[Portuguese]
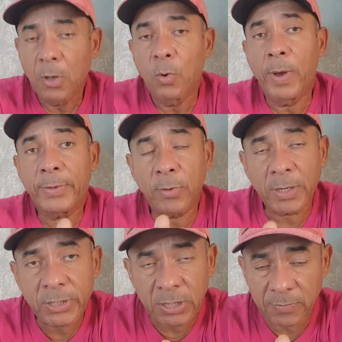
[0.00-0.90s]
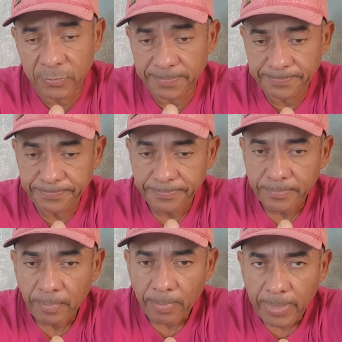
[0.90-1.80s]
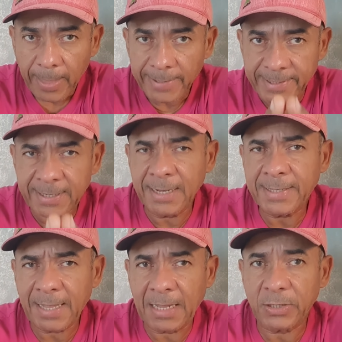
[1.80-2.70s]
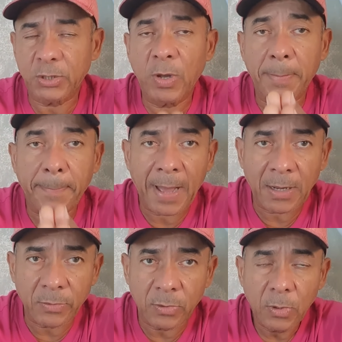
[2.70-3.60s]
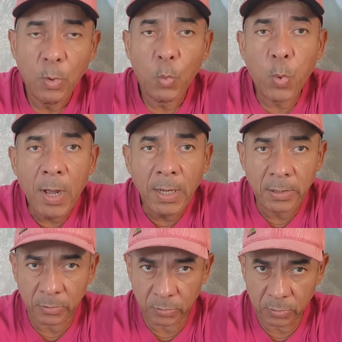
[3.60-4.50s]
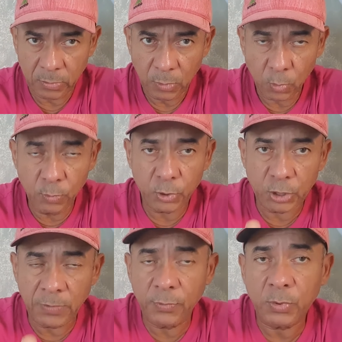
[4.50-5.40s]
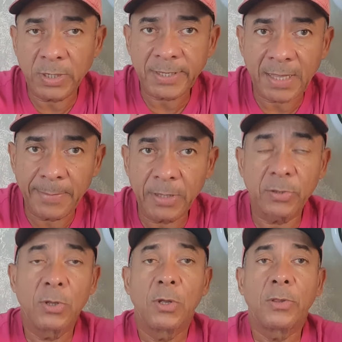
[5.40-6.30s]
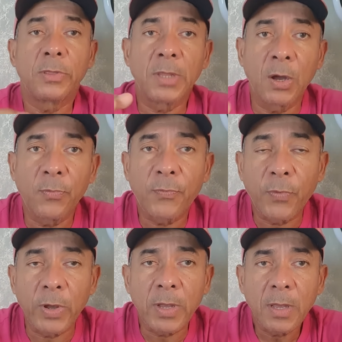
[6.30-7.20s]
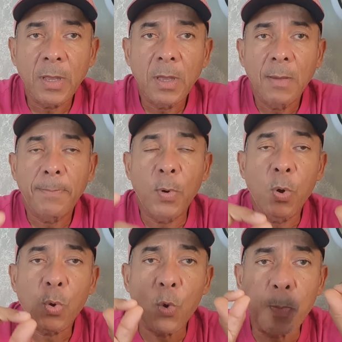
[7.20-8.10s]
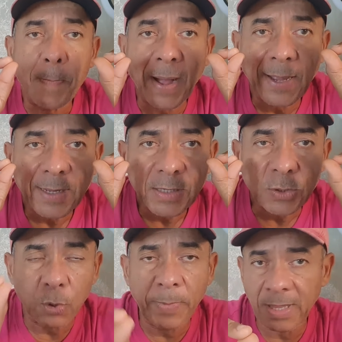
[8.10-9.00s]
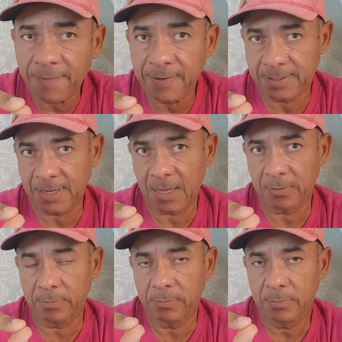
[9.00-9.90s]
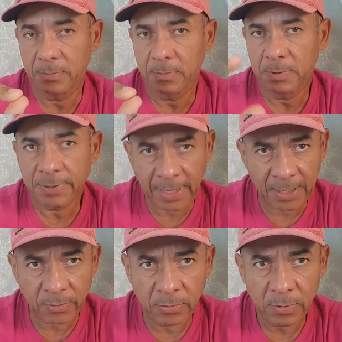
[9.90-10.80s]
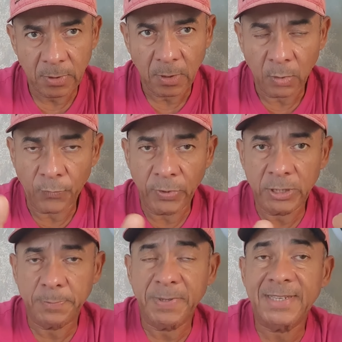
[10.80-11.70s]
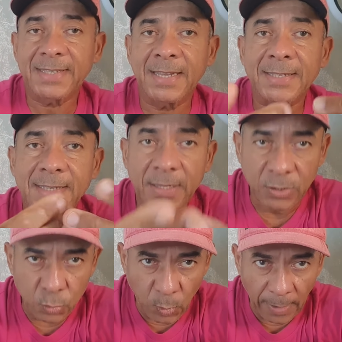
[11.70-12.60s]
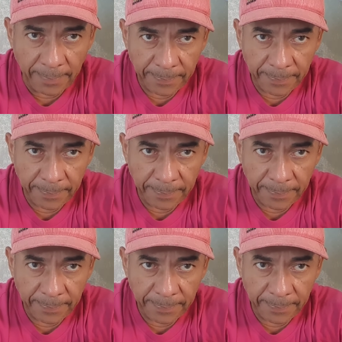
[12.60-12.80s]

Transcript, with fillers: O retroativo de cancelado só é pago quando o motivo do cancelamento não foi por culpa do beneficiário, certo? Não foi displicência sua.